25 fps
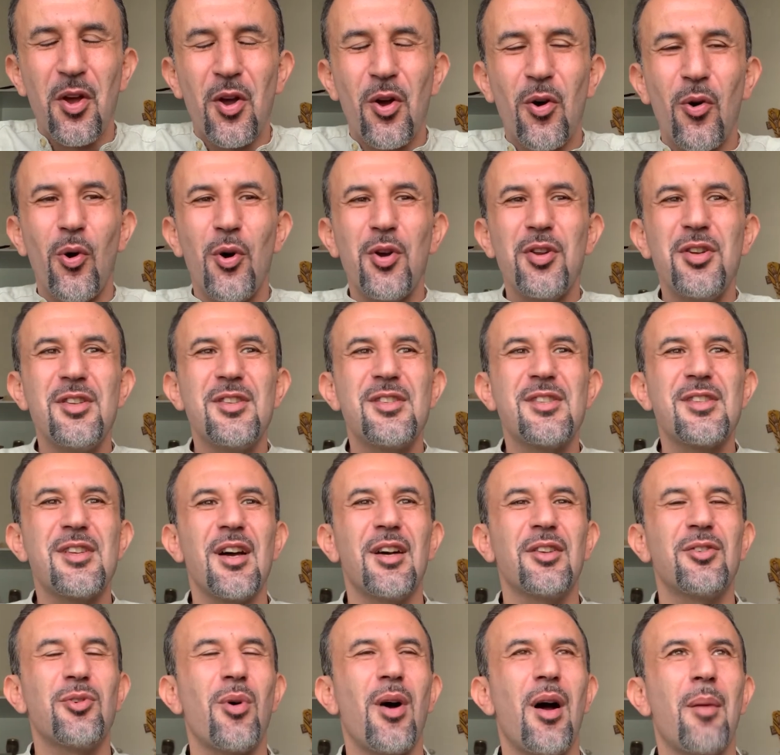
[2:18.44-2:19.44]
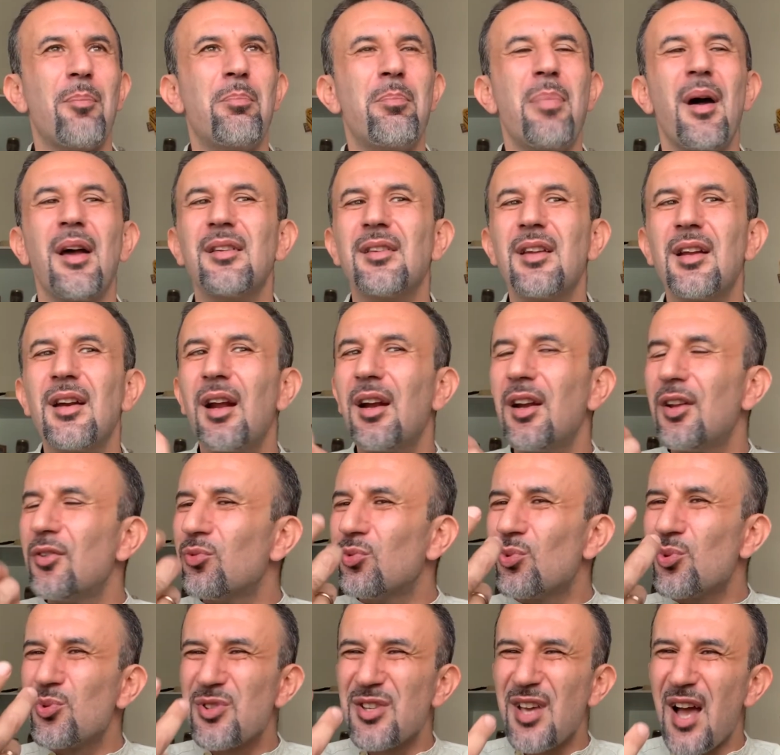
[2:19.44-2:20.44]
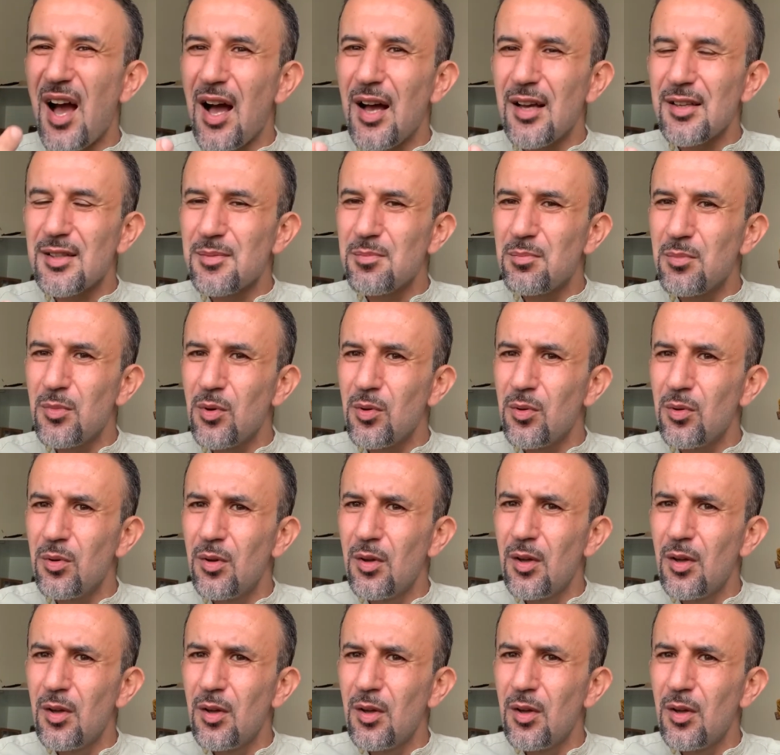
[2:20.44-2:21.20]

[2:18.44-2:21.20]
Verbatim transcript: Ho iniziato a perdere l'entusiasmo,